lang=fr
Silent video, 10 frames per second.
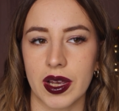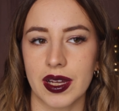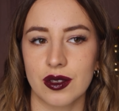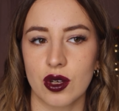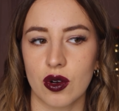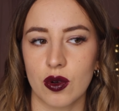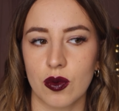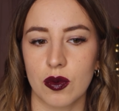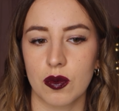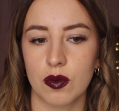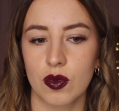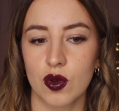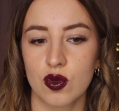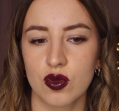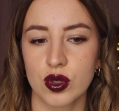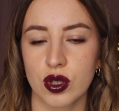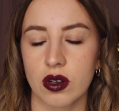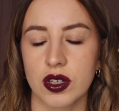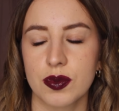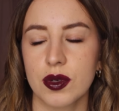qu'elle dort beaucoup,
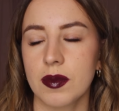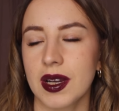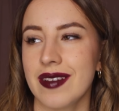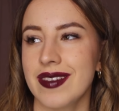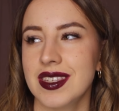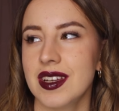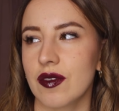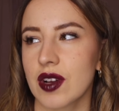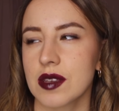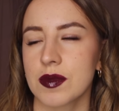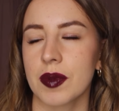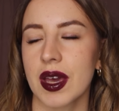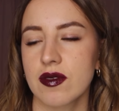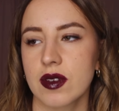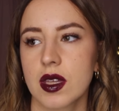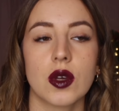genre, je sais plus comment elle avait dit la phrase, mais bref.